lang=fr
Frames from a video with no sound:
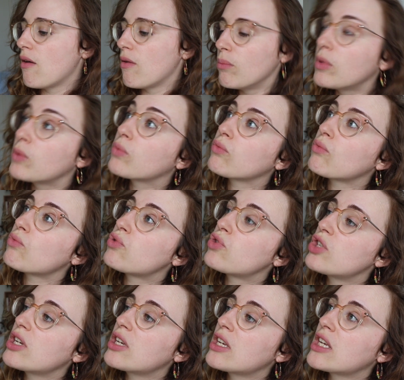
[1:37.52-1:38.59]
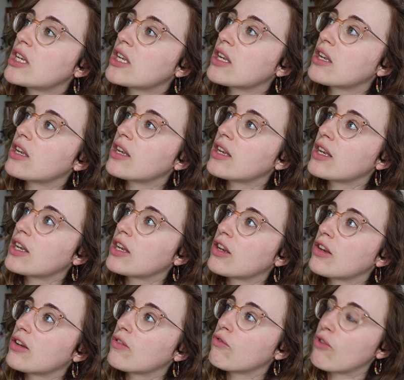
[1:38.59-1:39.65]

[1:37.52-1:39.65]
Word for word: Mais bon, j'ai.